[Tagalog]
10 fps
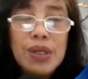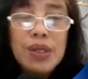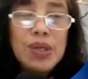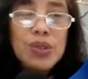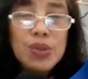
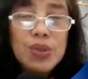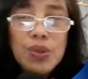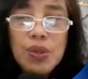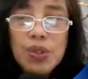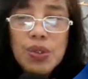
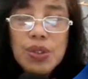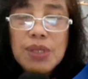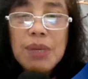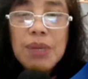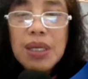So, so si
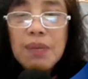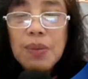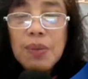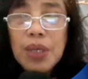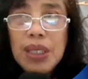Maria
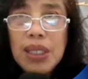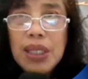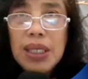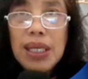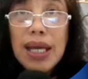po ay
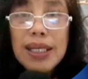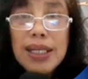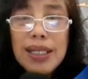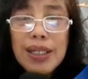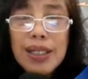hindi
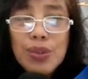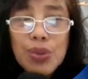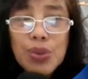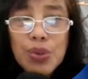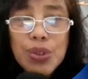nanay ng
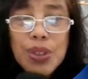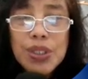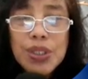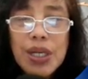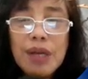Diyos.
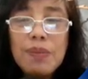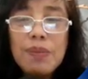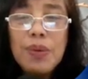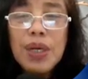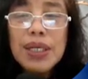Siya lang
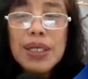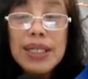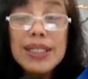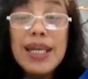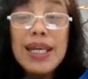po ang
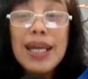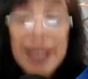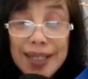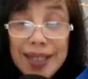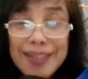nagdala,
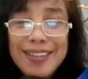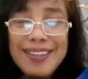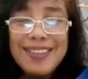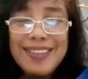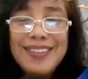
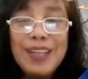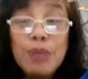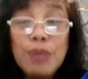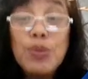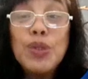
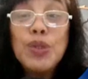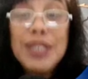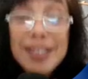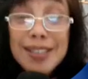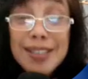
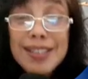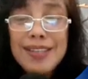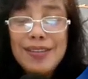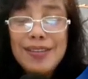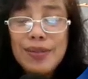nagbuntis
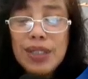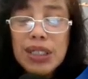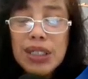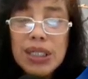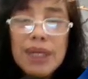no, ng
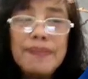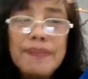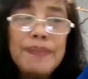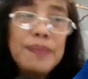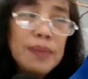
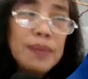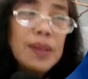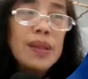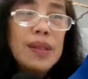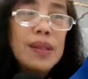
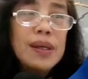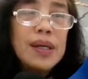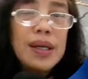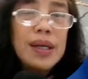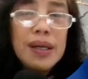ng
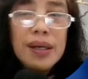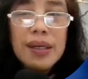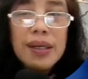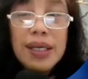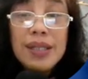uh,
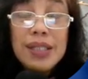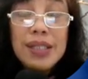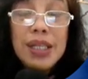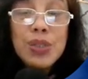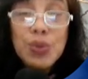ni, ni
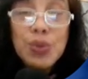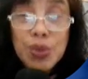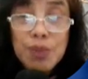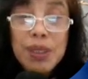Jesus.